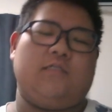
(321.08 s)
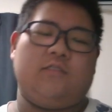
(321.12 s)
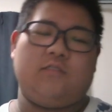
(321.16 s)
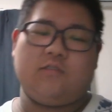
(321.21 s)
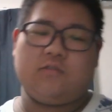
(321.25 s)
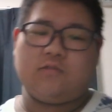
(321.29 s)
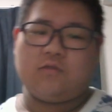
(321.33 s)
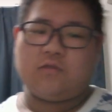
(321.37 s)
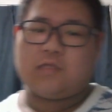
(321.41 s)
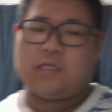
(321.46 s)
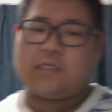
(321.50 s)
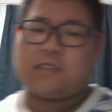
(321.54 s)

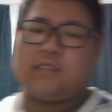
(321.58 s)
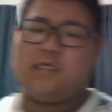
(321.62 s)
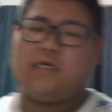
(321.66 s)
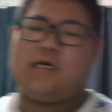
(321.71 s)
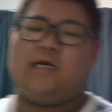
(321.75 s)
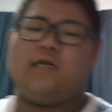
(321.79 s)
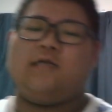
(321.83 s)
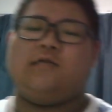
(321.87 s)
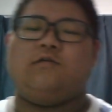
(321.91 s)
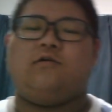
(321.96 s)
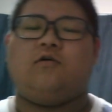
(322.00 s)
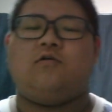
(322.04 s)
ずっと立って
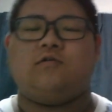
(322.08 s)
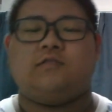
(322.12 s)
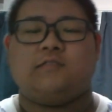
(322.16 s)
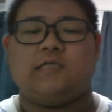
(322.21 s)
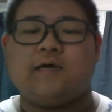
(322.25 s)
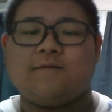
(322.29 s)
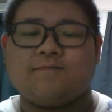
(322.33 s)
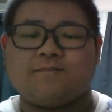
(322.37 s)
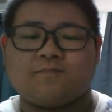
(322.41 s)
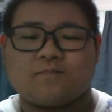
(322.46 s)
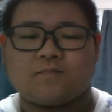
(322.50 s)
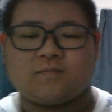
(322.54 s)
られるように
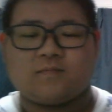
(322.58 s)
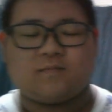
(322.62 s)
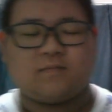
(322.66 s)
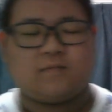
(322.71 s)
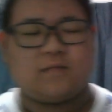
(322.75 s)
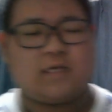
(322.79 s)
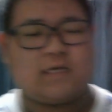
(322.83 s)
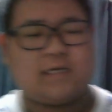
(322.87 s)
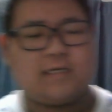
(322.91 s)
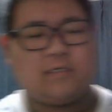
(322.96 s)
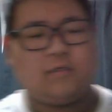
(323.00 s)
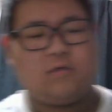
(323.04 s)
ね。う
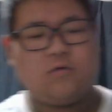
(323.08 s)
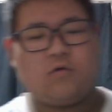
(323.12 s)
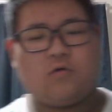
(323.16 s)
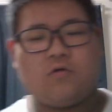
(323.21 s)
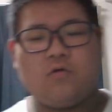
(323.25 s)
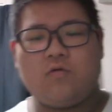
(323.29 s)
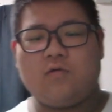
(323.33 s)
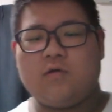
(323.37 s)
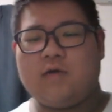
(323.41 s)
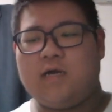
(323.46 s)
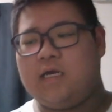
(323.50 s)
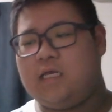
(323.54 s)
ん、だから
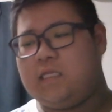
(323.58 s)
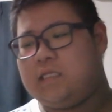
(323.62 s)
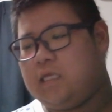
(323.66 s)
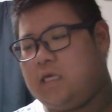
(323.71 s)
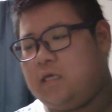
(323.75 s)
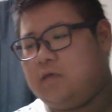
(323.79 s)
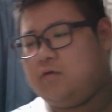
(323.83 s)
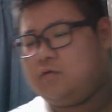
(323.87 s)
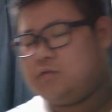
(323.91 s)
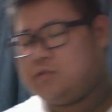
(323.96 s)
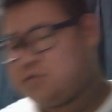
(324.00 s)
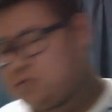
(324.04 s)
欲を変えて
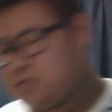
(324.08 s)
四つ